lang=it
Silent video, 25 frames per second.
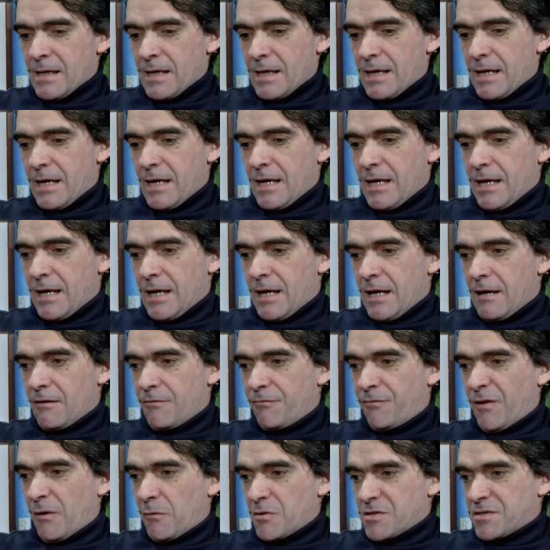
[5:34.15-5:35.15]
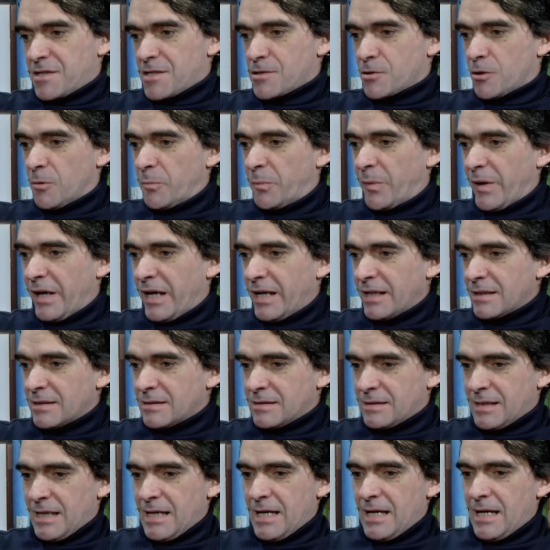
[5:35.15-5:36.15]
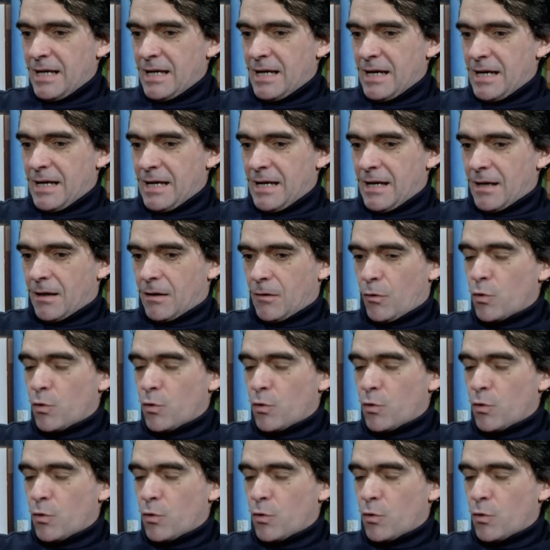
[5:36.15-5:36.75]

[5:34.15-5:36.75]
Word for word: e fa questa scoperta